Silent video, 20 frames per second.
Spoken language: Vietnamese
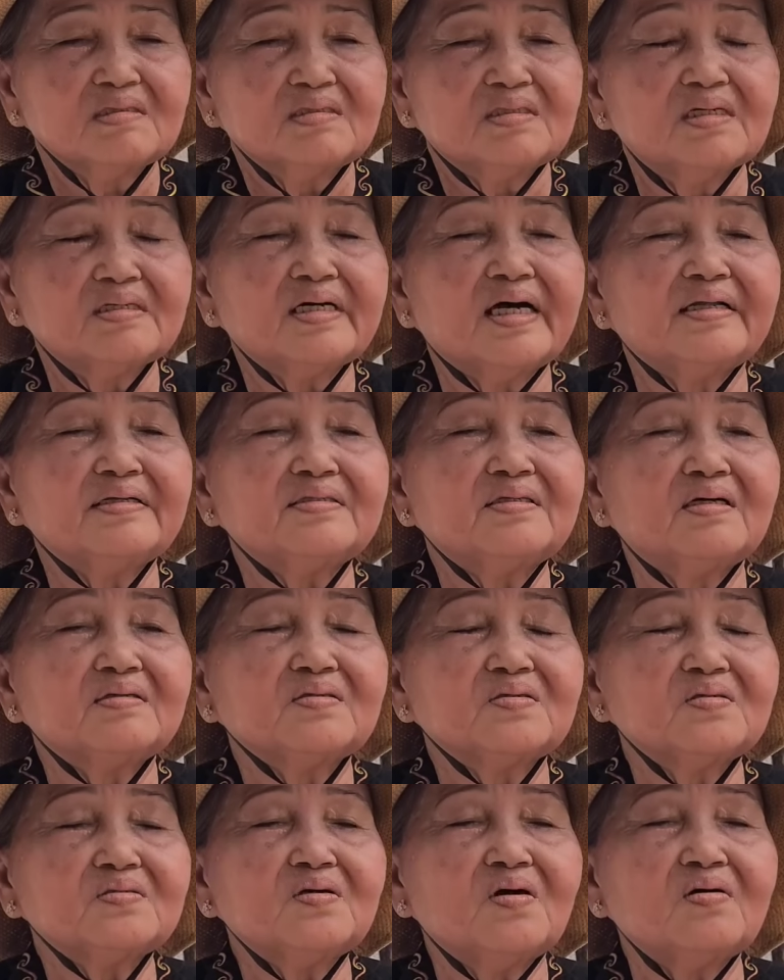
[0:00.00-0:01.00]
sự hành
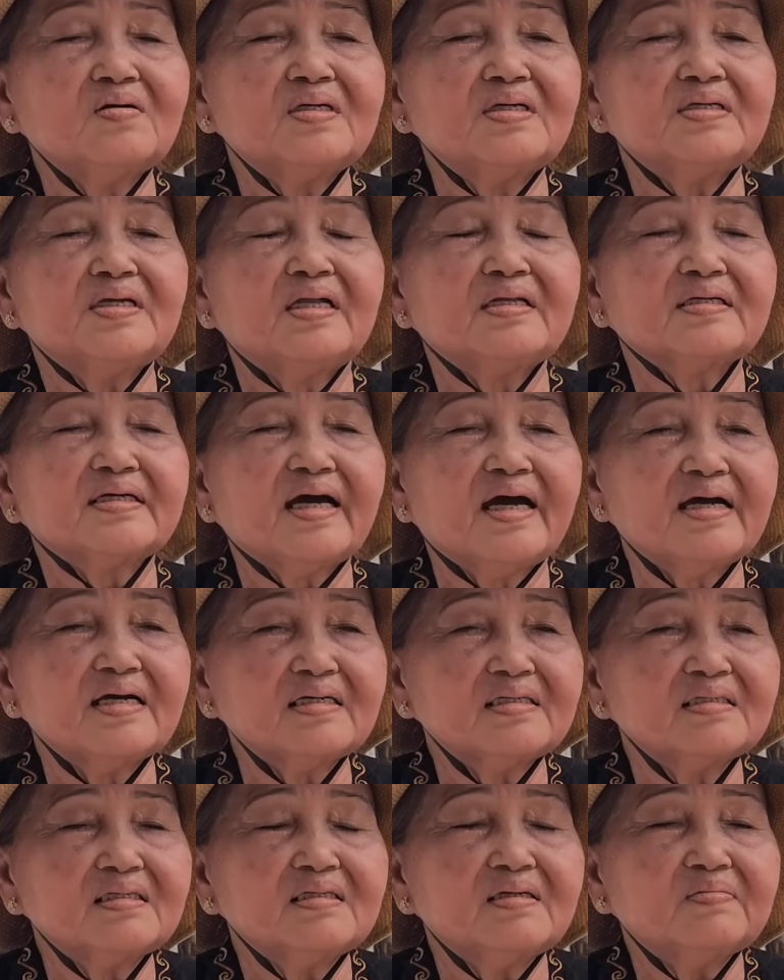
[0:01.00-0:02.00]
trình của tôi thì nhìn
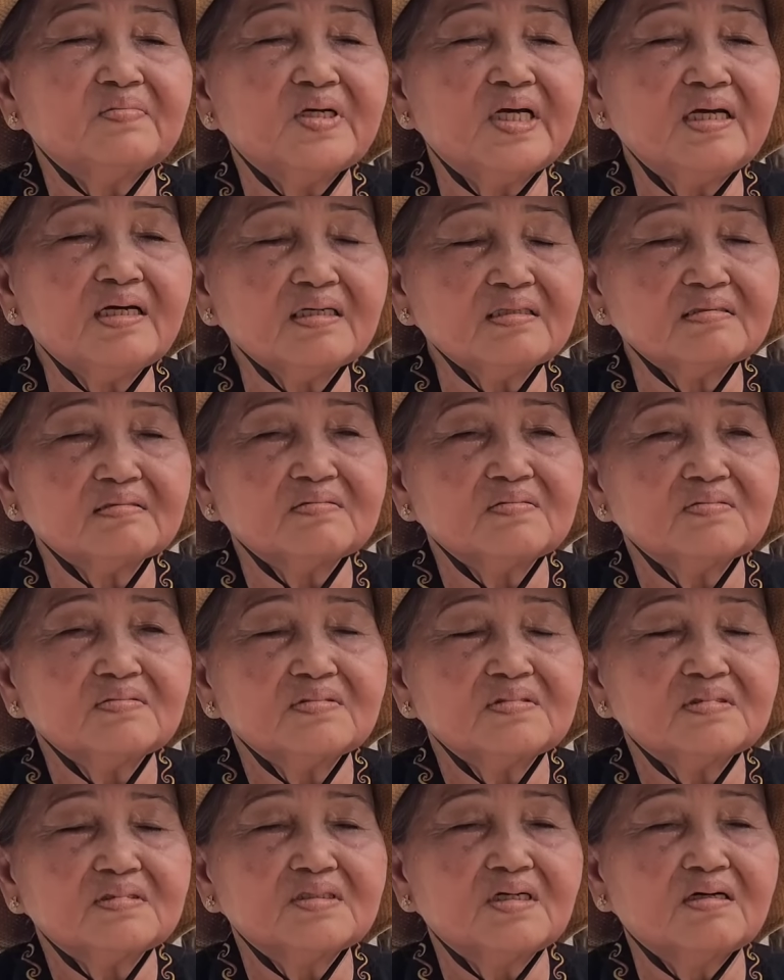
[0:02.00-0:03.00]
căn à, biết
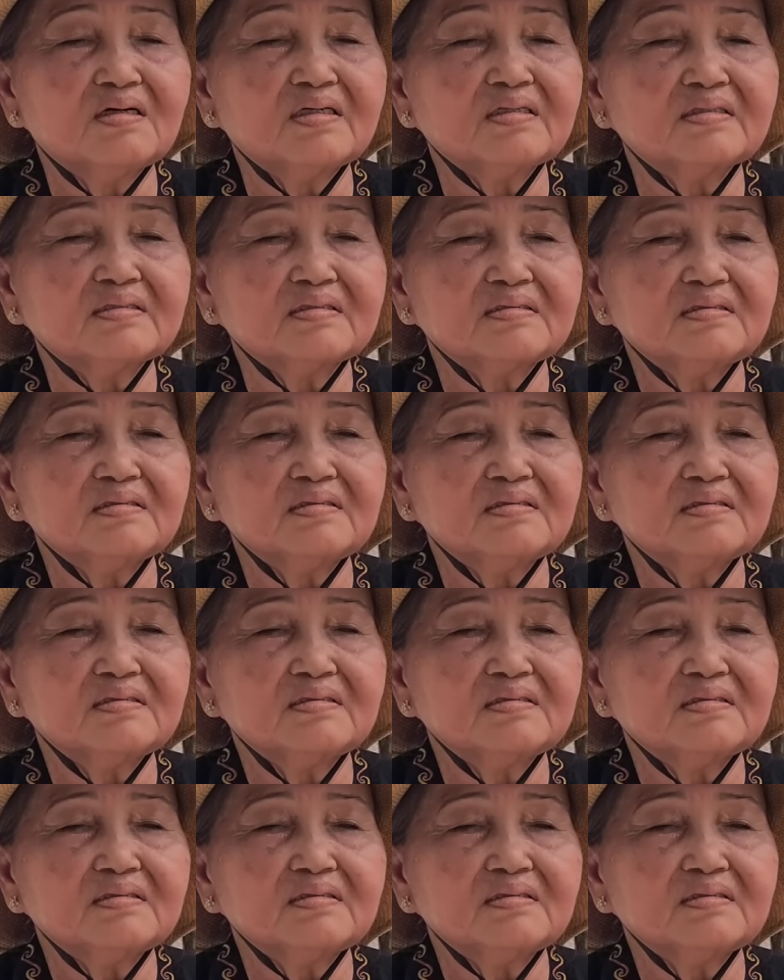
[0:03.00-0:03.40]
được